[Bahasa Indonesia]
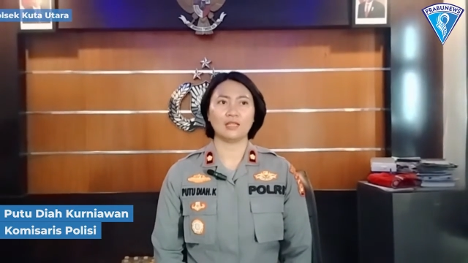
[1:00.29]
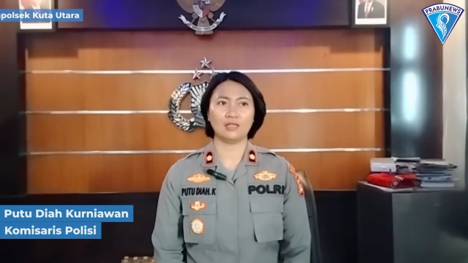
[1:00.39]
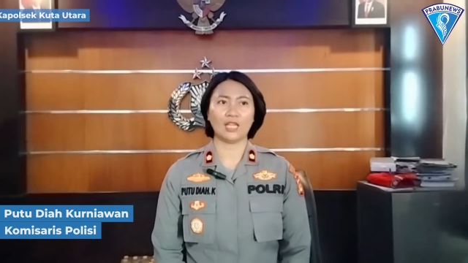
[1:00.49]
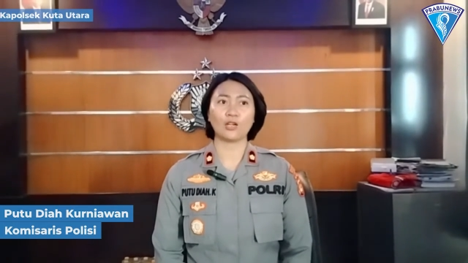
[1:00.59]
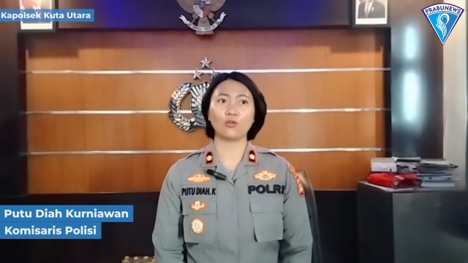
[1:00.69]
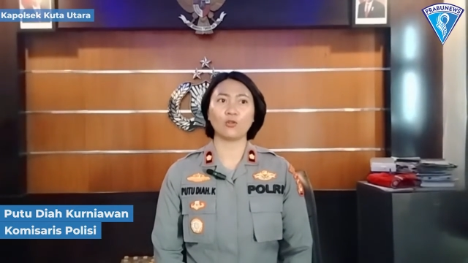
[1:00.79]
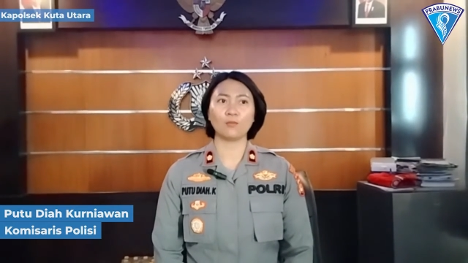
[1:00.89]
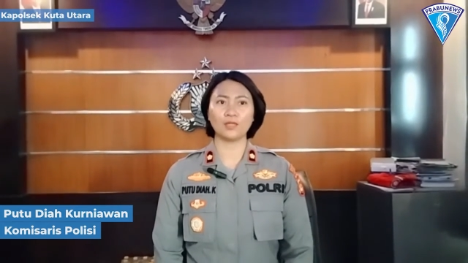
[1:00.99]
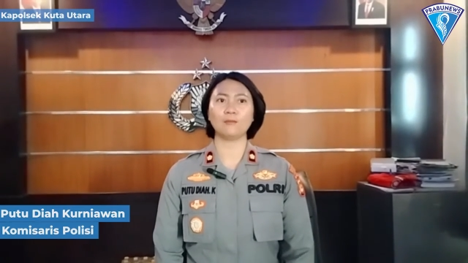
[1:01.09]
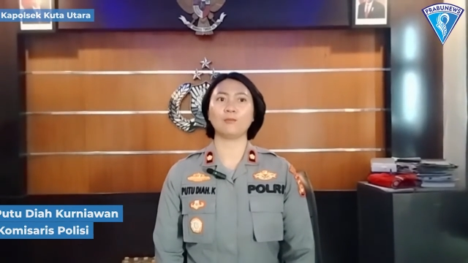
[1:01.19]
uh,
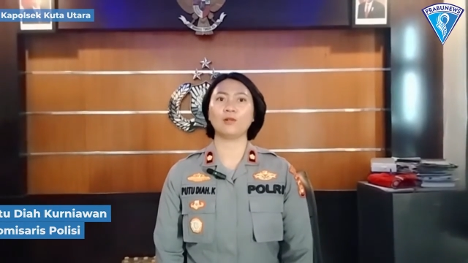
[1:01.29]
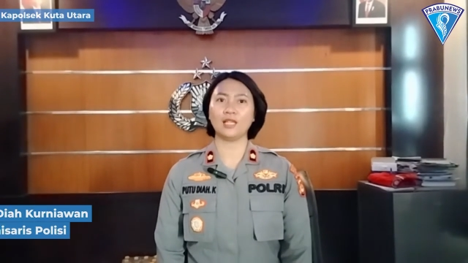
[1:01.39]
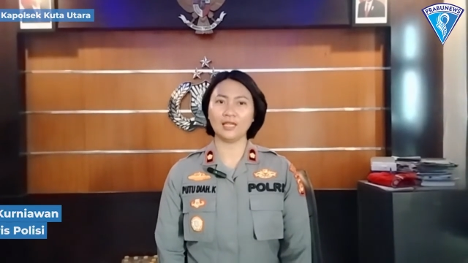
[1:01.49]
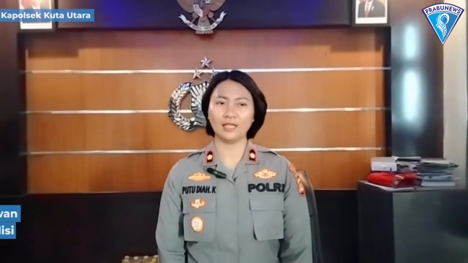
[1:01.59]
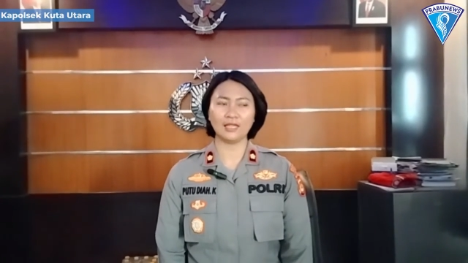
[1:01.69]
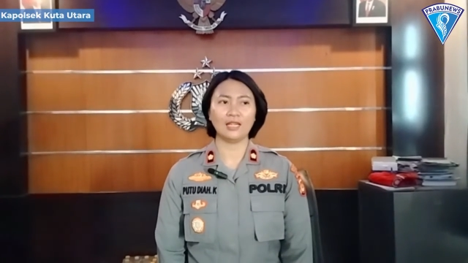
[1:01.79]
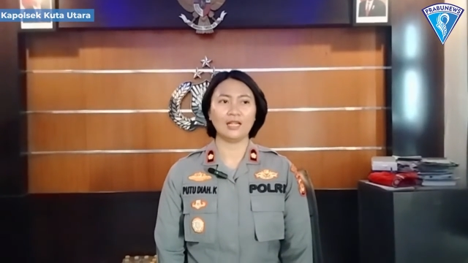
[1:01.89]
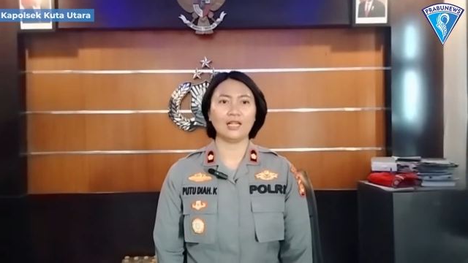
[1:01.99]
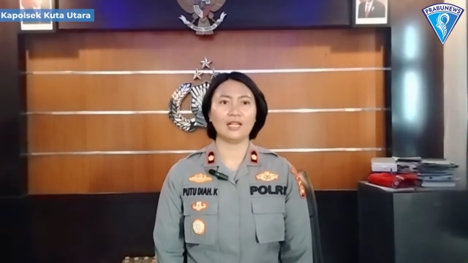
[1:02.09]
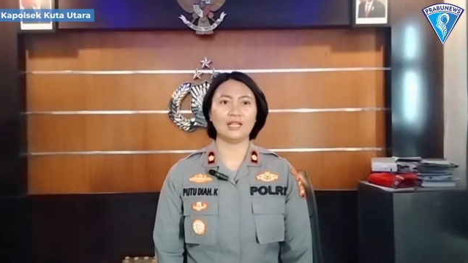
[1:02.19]
ekonomi pulih
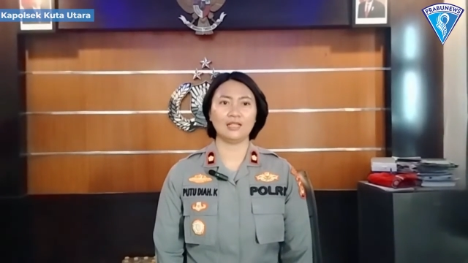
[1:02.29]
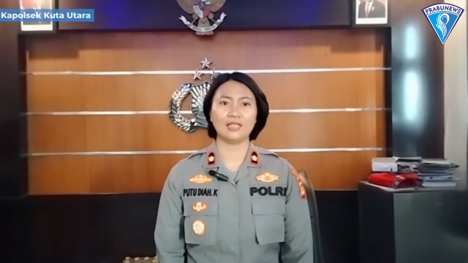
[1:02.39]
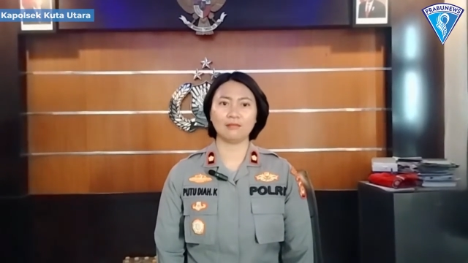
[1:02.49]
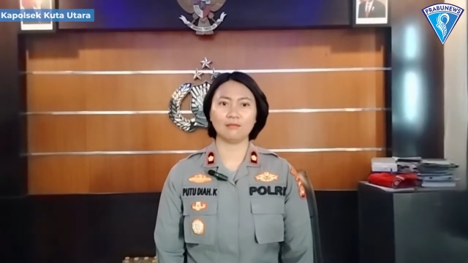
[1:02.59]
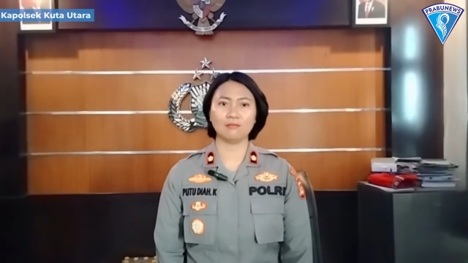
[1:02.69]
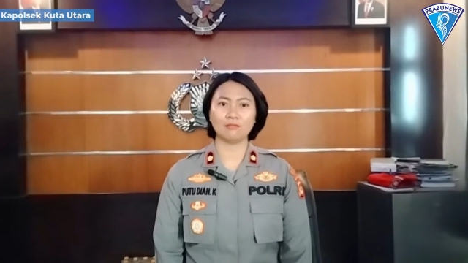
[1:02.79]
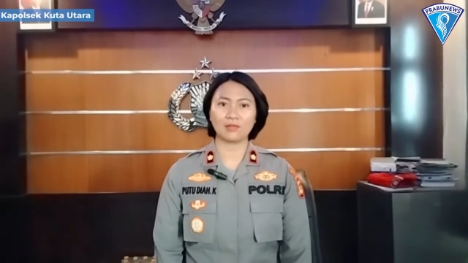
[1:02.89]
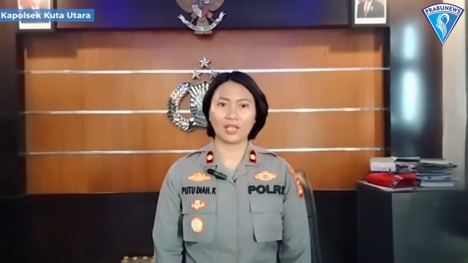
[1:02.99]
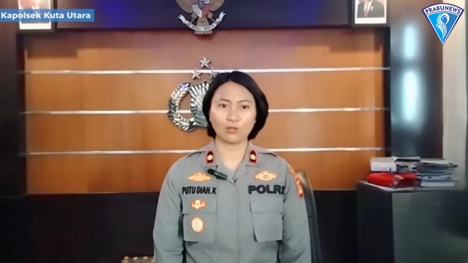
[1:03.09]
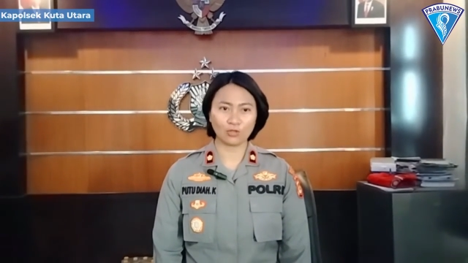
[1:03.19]
uh, dan
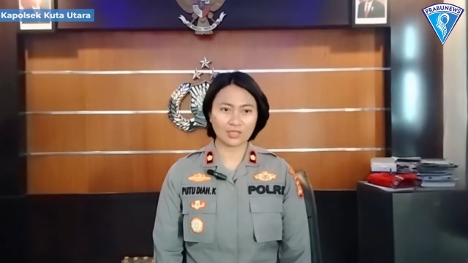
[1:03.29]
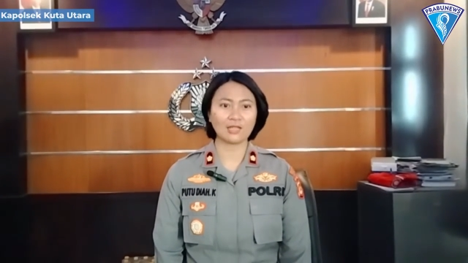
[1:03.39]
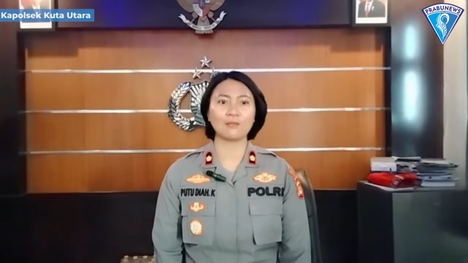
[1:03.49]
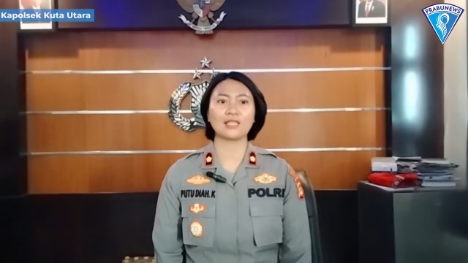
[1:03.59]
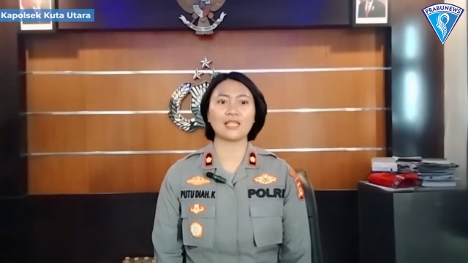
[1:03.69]
Indonesia